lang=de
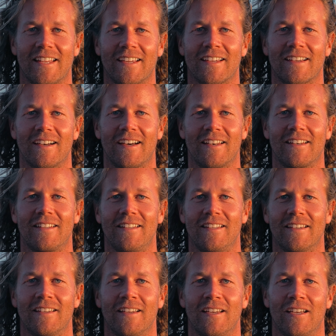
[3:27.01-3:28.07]
denke, an
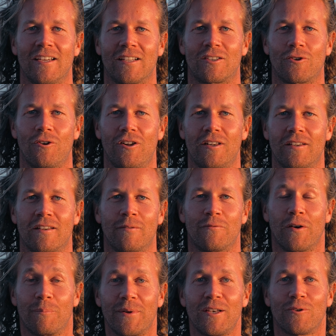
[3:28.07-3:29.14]
die tollen
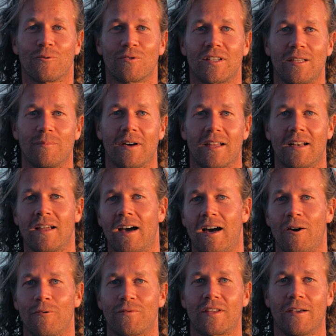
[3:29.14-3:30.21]
Verbindungen, die man
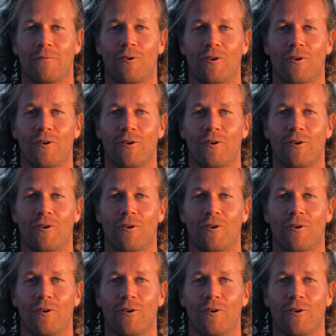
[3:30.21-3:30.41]
auf der